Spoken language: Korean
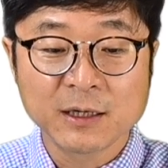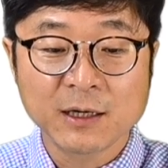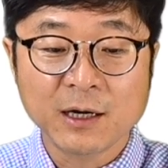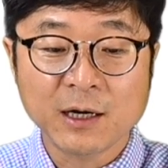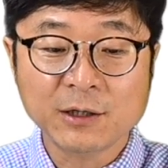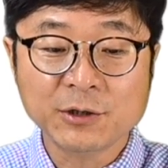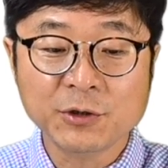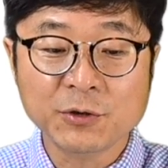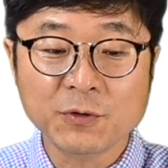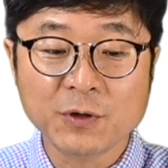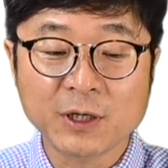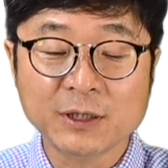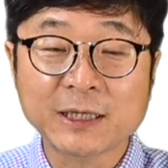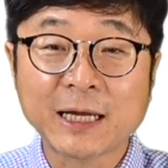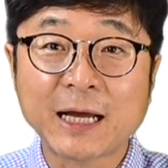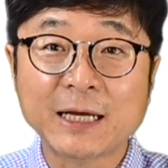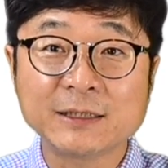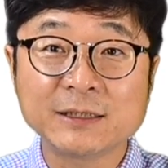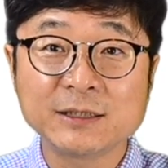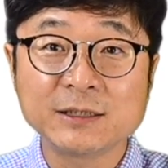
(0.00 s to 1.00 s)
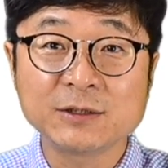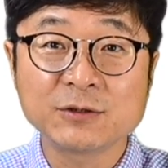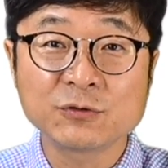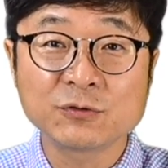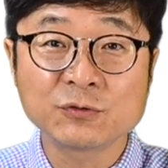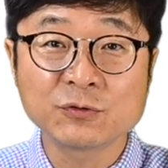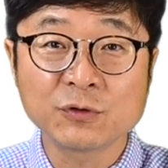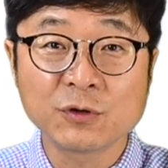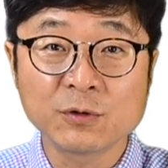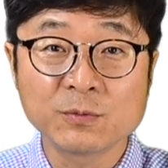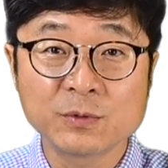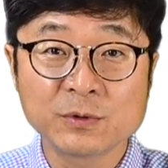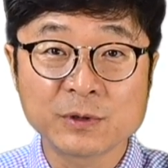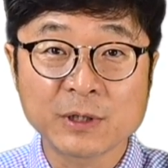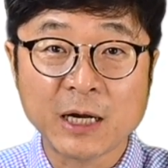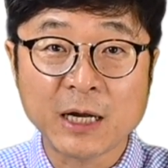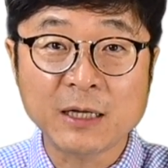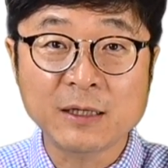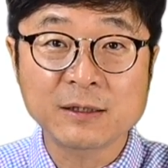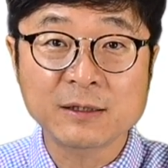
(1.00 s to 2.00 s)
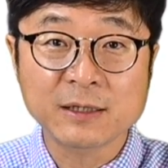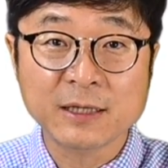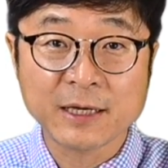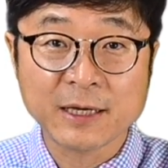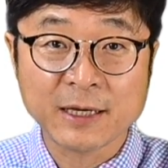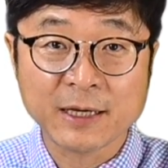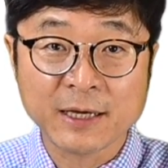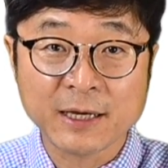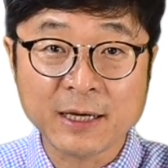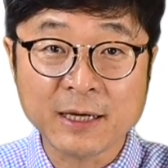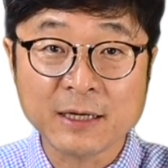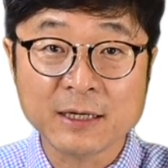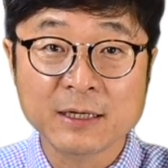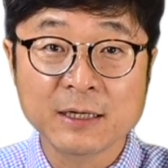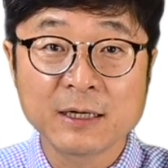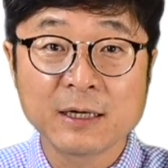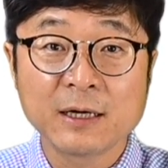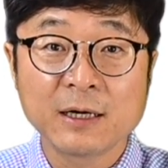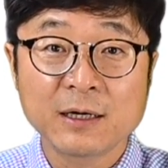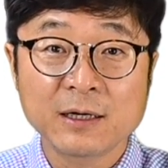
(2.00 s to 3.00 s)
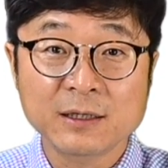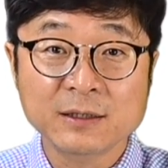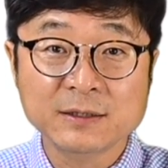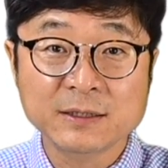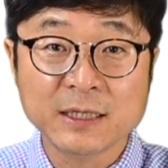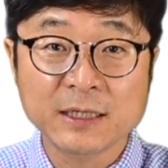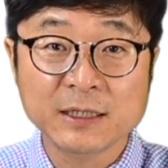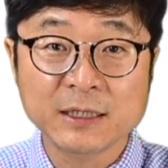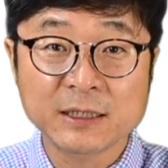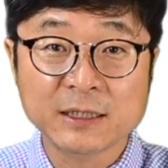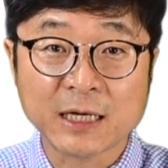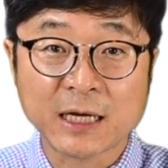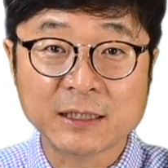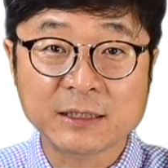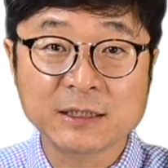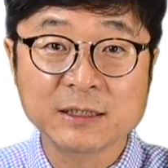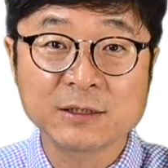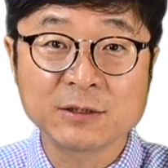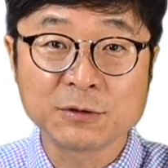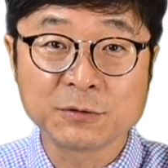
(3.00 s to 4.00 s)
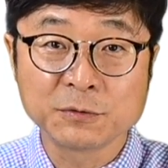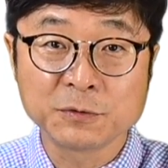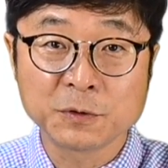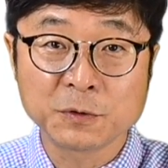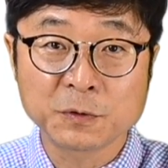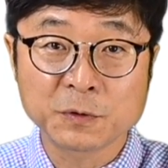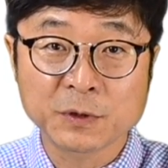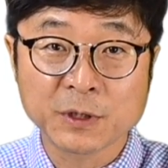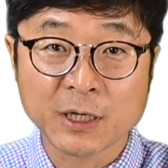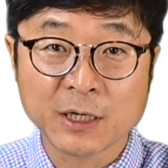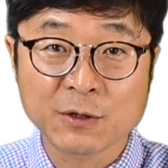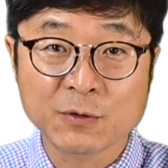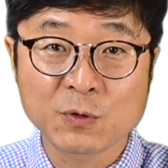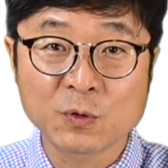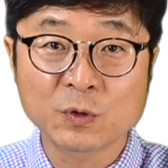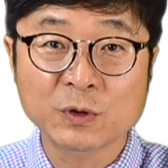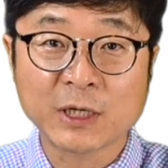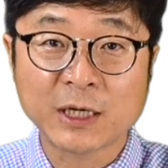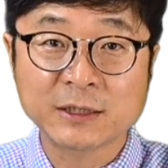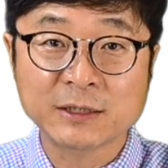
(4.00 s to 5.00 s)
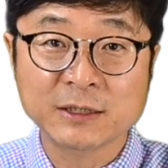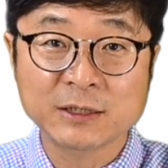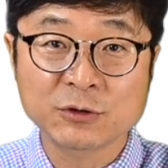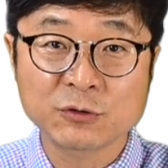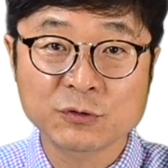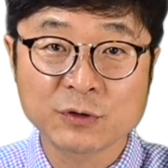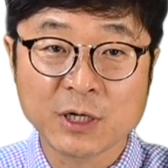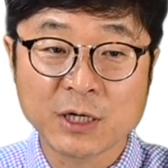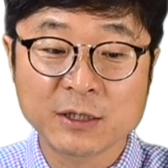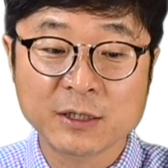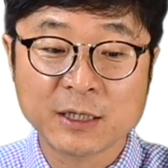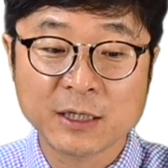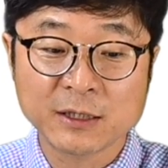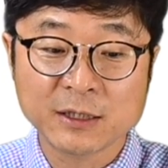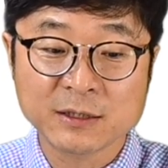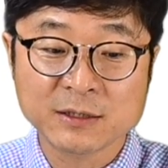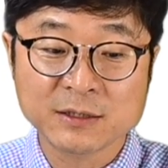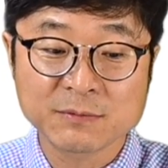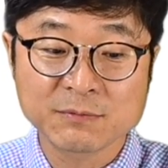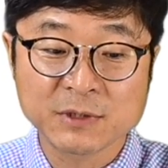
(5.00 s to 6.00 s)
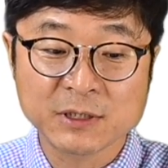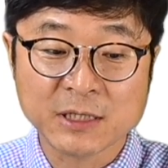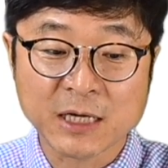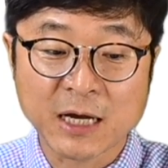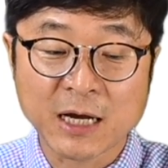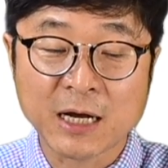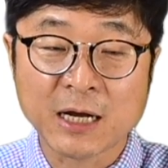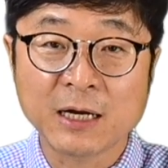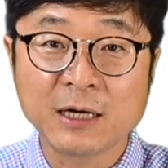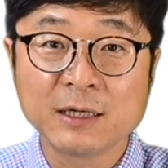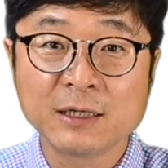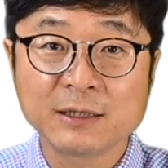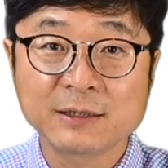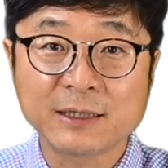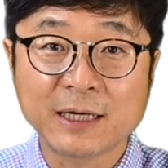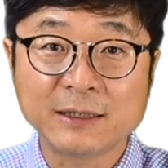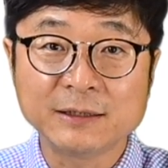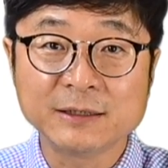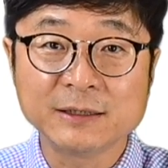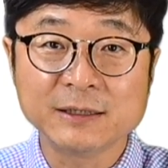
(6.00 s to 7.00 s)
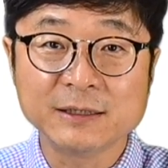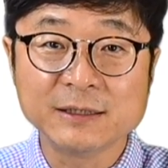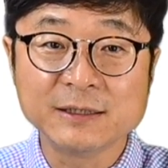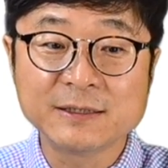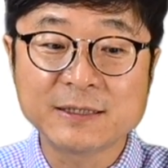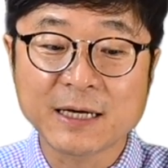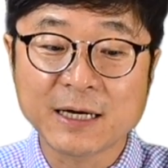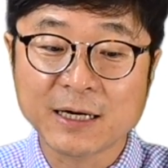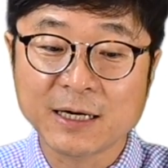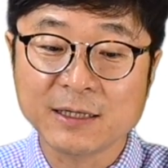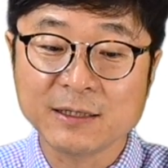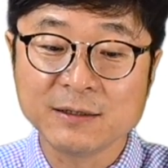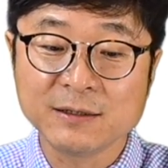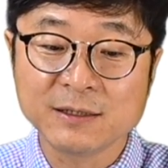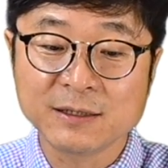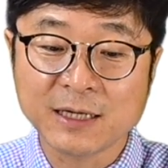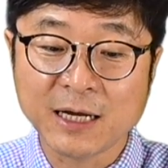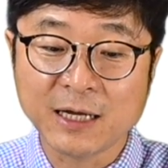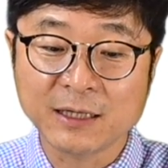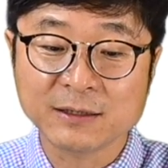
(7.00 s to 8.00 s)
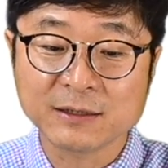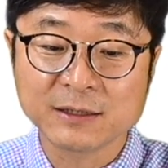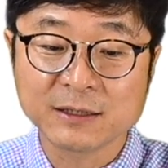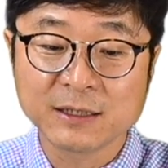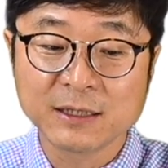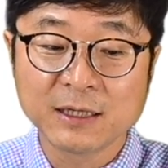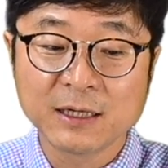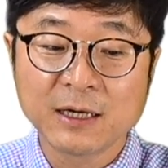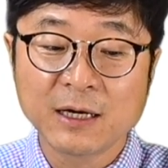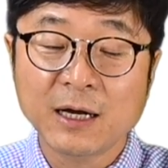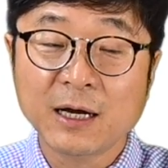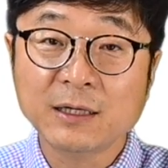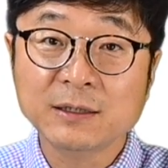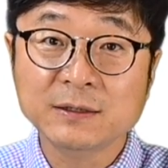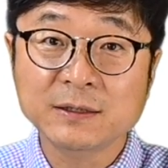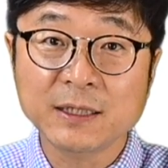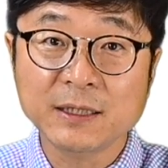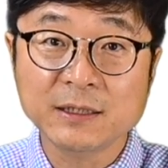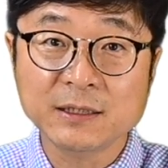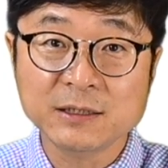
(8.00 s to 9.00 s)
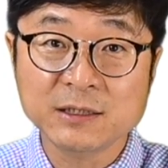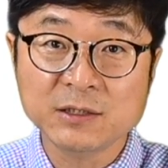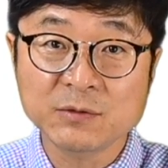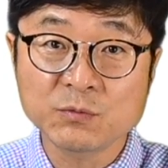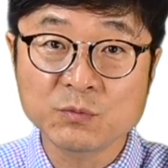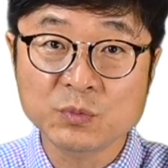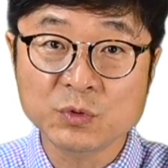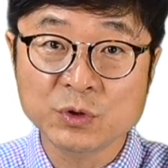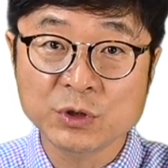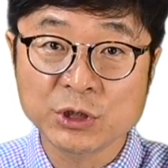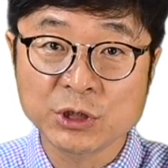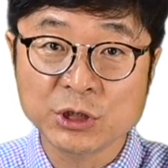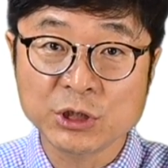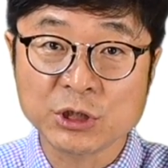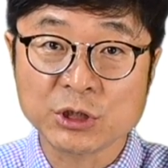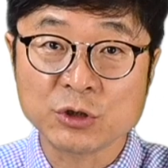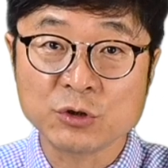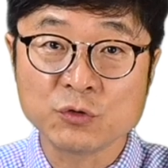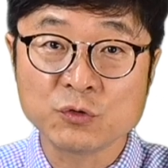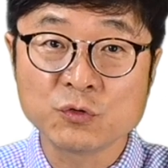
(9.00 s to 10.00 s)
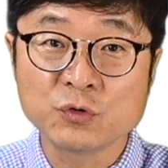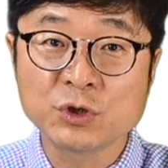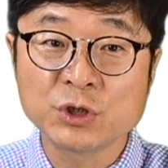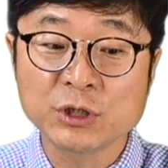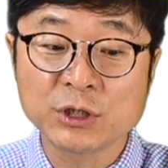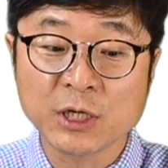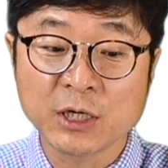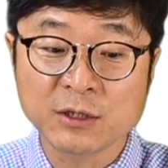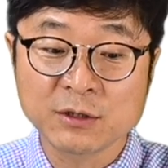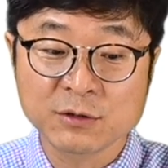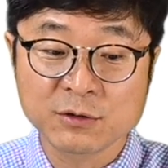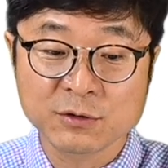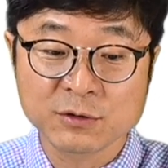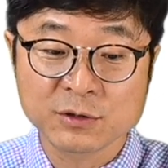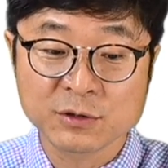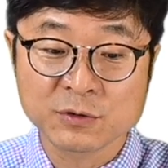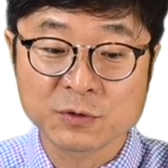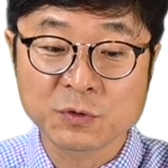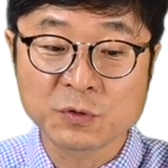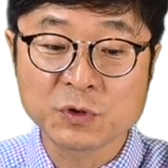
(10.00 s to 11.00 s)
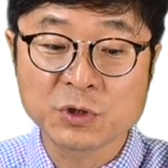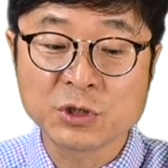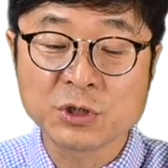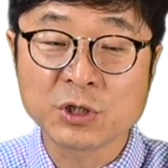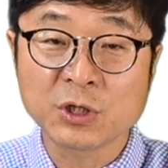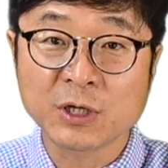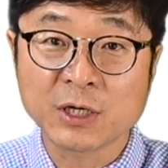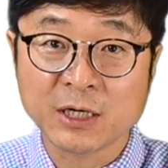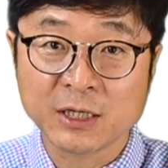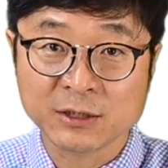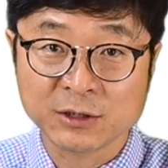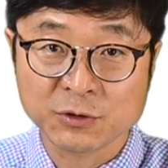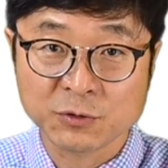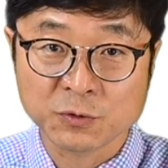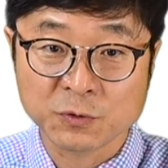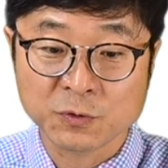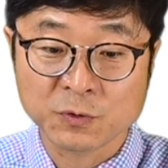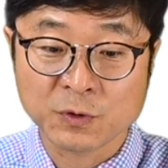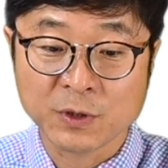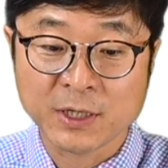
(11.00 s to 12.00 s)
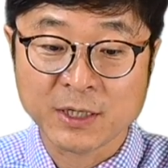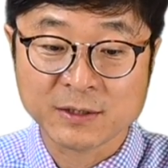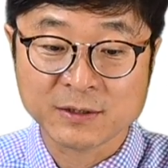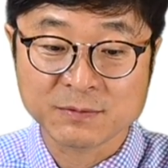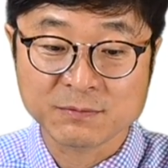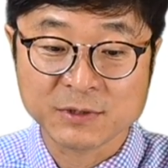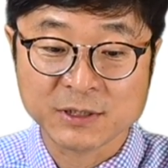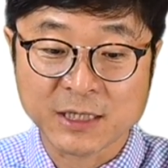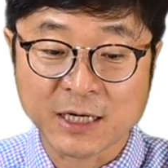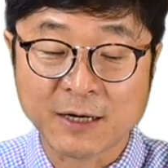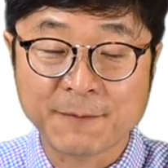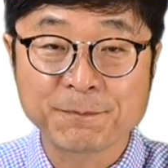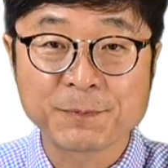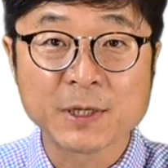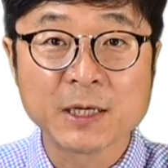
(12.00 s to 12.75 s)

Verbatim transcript: 학교가 다시 수업을 할 때에 학생이 다시 등록을 하고 다시 수강을 하겠습니다 라는 의사가 있는 한 학생의 신분이 유지되는 것으로 인정하기로 하였습니다.